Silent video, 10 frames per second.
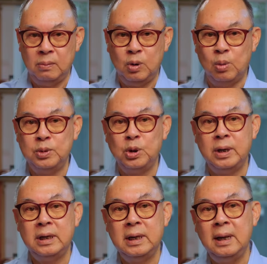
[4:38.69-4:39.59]
กลุ่มช
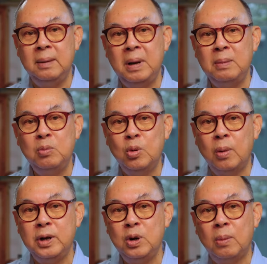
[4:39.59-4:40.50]
นที่เป็นผู้อ
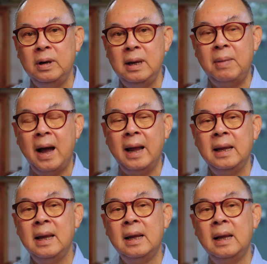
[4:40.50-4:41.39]
พยพลี้ภัย
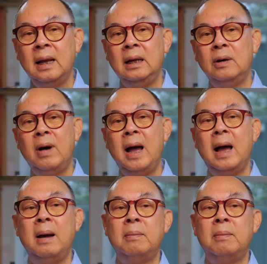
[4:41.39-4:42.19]
หรือว่า